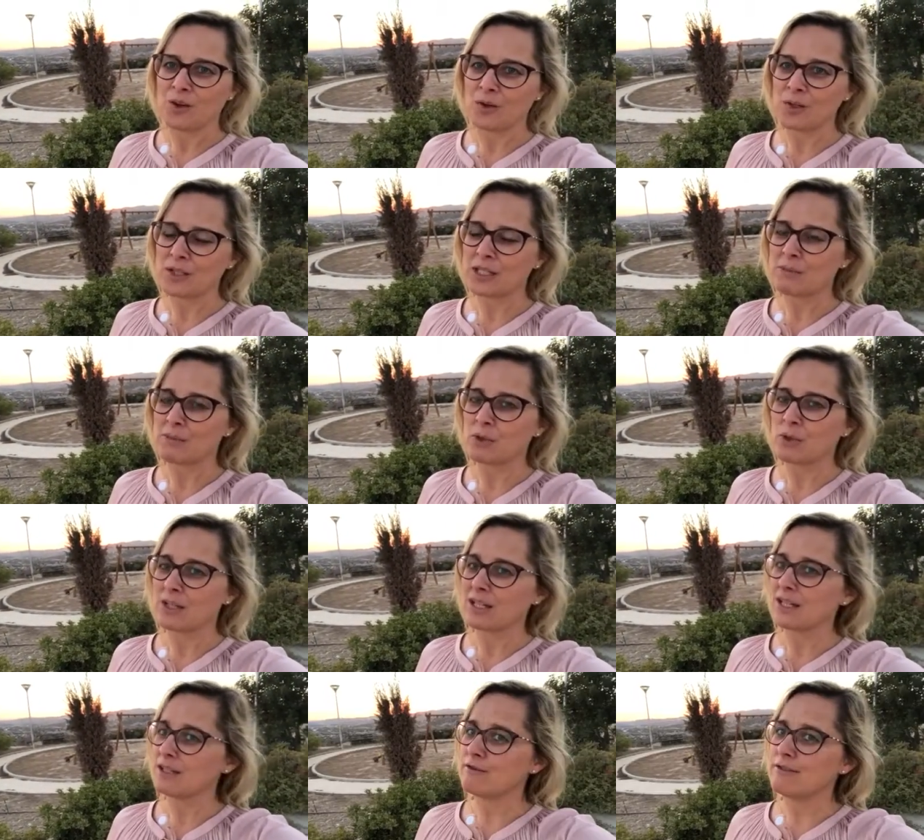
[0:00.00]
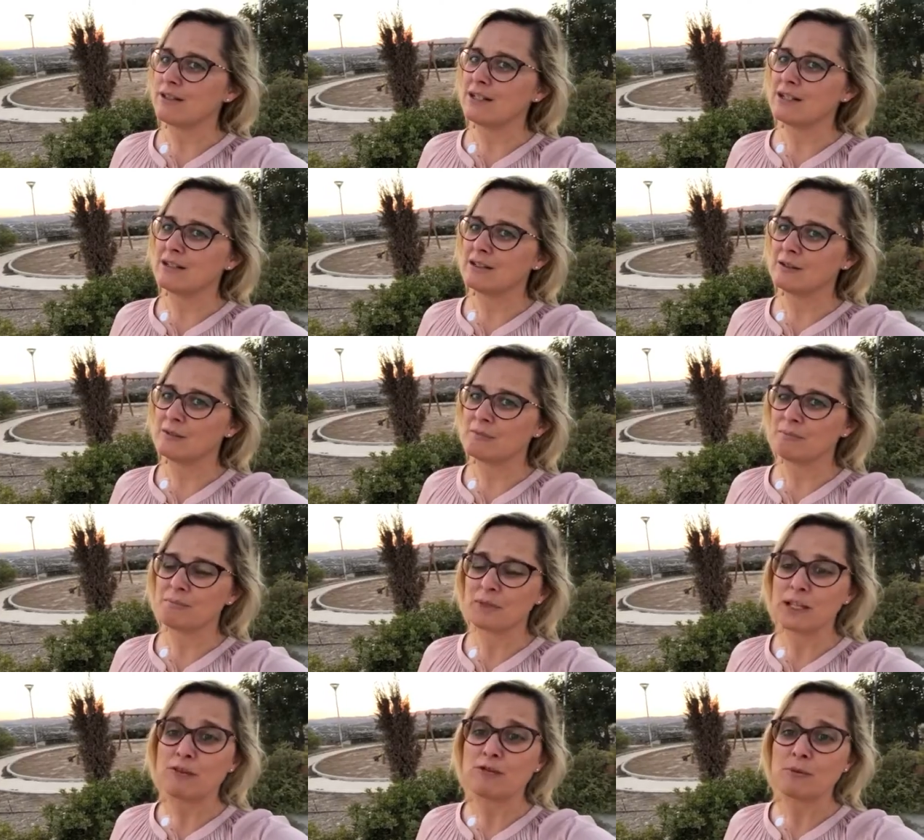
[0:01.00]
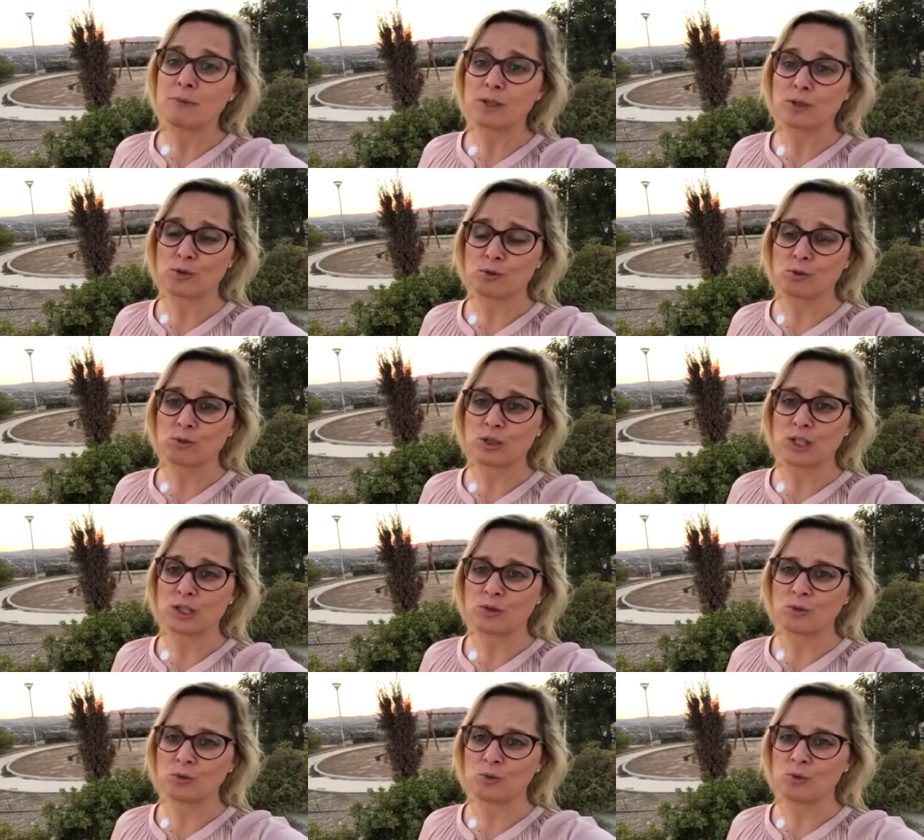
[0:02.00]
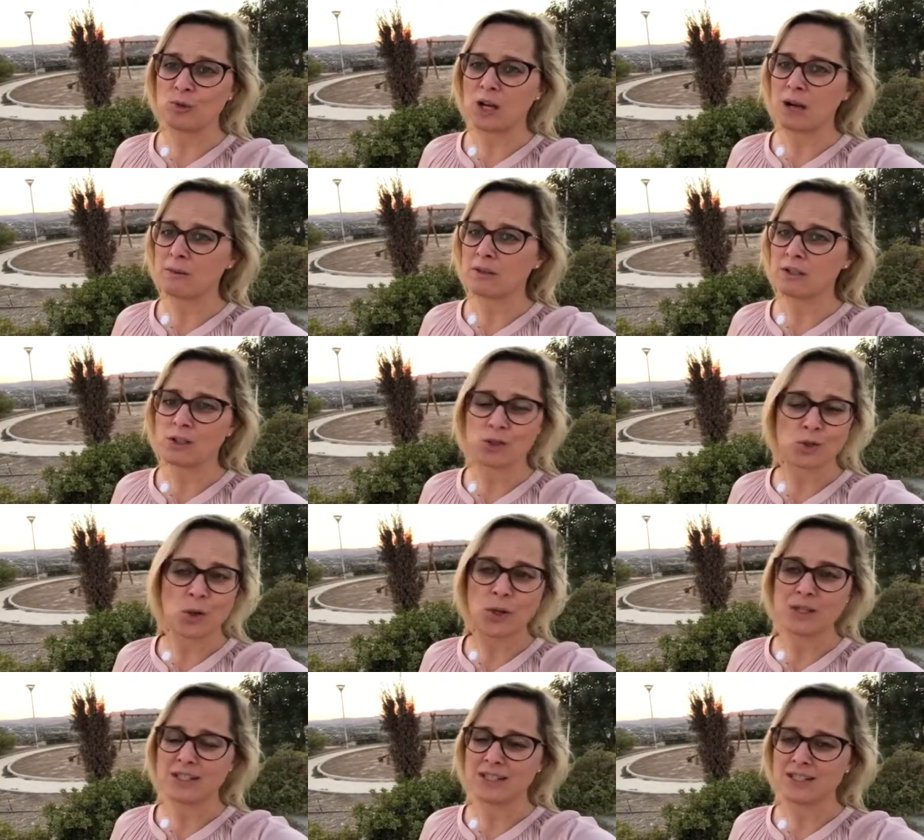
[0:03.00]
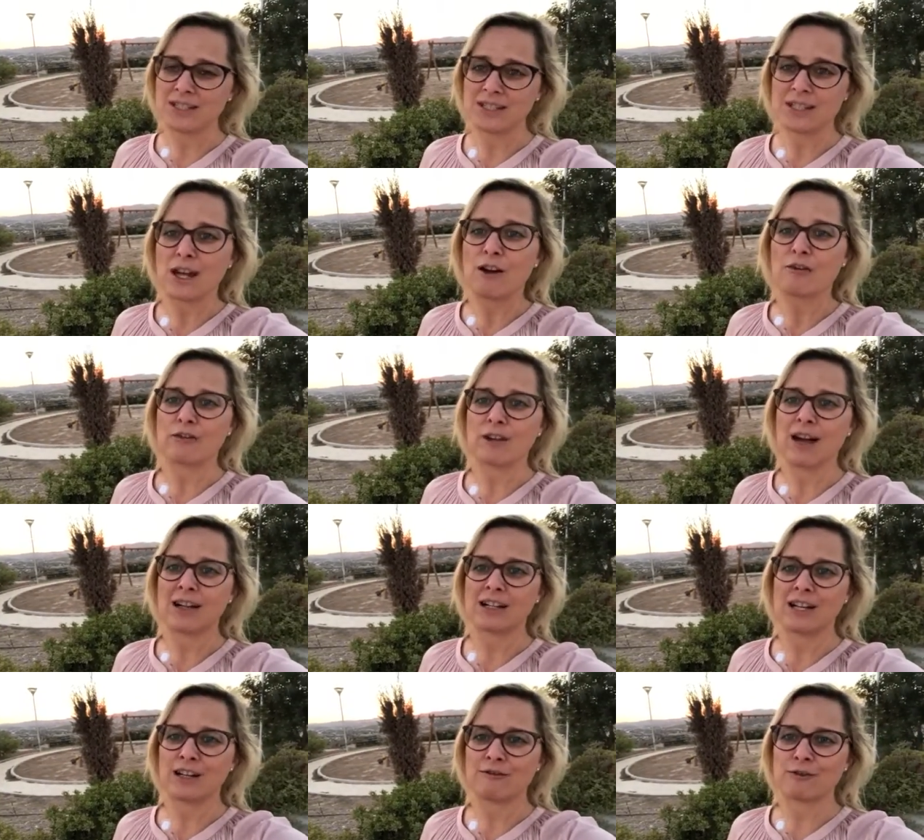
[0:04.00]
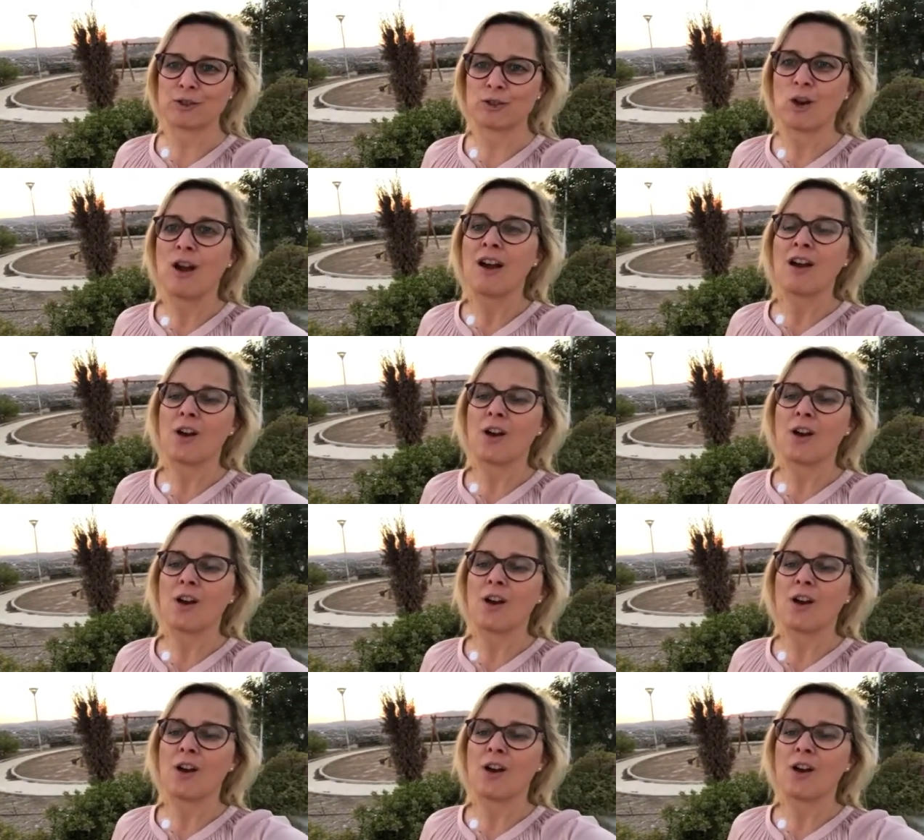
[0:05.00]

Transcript: Und es gibt auch ganz viele Informationen dazu, aber scheu dich nicht, frag einfach.